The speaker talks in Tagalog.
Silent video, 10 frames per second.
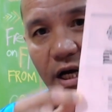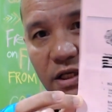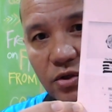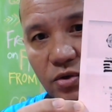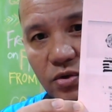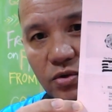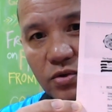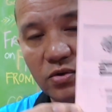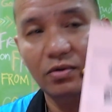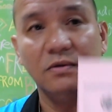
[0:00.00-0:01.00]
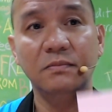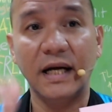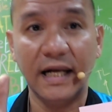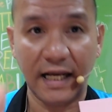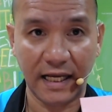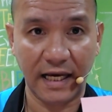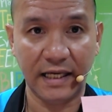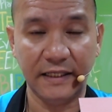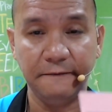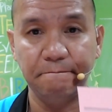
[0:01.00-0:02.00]
kayong
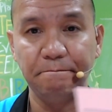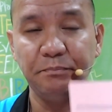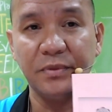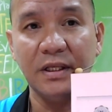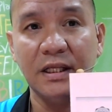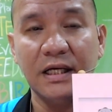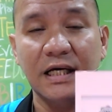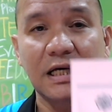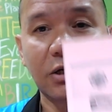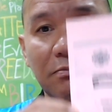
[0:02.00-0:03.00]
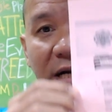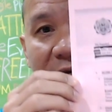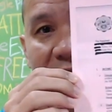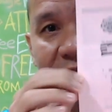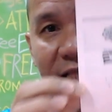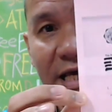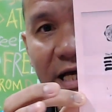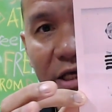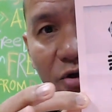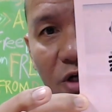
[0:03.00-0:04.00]
maglagay. Maghintay
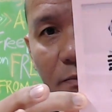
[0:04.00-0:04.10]
kayo na